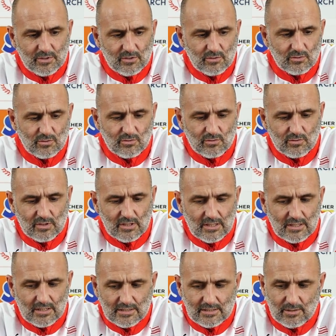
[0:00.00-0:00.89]
No to
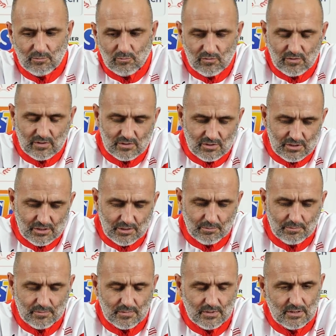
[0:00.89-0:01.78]
ja, ja mówię, gdzieś
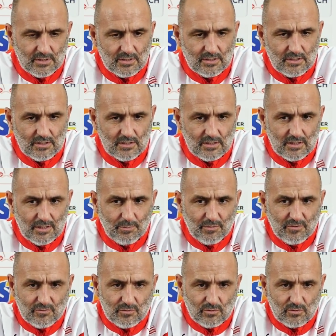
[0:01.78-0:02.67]
tam y, na
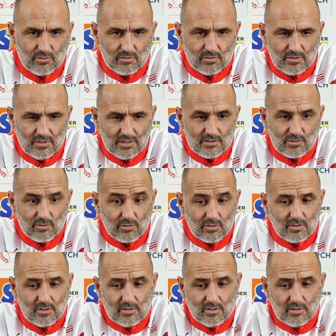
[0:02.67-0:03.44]
pewno jest to